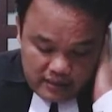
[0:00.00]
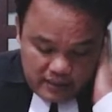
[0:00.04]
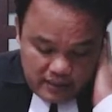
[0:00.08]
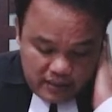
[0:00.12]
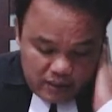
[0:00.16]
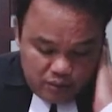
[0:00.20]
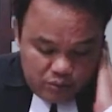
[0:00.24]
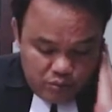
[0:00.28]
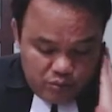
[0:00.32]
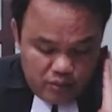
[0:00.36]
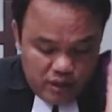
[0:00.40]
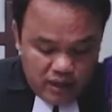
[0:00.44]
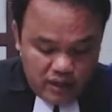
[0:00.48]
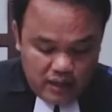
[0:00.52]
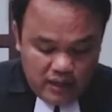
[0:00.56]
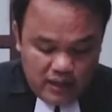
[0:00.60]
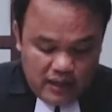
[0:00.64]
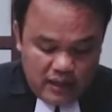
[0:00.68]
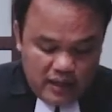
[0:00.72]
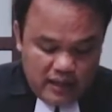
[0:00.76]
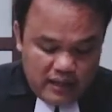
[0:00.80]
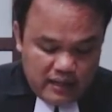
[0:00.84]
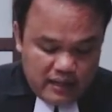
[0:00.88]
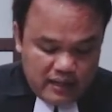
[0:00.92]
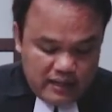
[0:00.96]
Itu
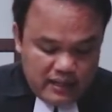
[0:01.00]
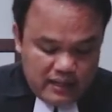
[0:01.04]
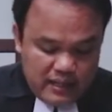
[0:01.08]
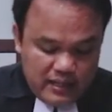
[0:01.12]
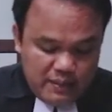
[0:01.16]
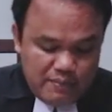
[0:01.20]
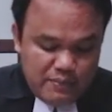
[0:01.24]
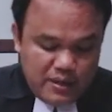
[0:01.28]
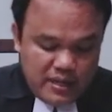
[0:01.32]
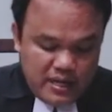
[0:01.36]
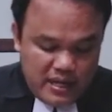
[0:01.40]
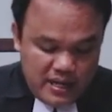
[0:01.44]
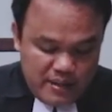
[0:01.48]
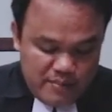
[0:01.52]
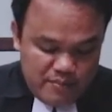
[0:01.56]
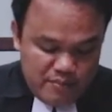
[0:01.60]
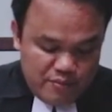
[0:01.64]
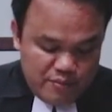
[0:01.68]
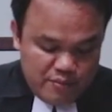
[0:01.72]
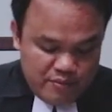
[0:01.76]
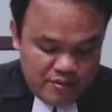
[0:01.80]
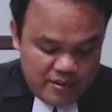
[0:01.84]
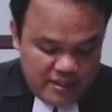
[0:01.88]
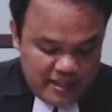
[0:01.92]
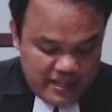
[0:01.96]
adalah
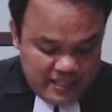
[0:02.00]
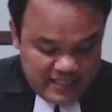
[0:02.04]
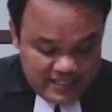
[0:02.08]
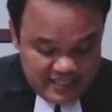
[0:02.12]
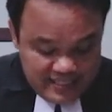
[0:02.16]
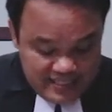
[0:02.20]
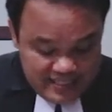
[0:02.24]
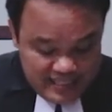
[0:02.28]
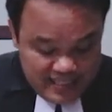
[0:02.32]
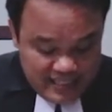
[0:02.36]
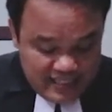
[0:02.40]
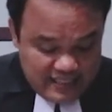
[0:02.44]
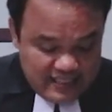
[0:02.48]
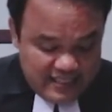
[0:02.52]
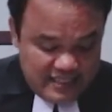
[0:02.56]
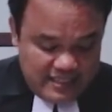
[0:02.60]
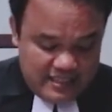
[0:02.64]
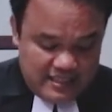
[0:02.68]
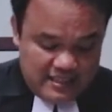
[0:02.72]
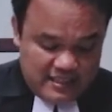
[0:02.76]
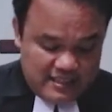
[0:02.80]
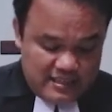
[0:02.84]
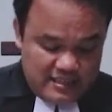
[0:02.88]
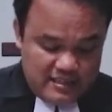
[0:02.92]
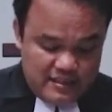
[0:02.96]
ibadahmu yang
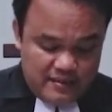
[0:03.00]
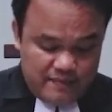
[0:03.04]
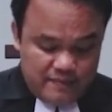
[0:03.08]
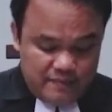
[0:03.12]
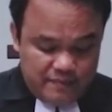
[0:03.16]
sejati.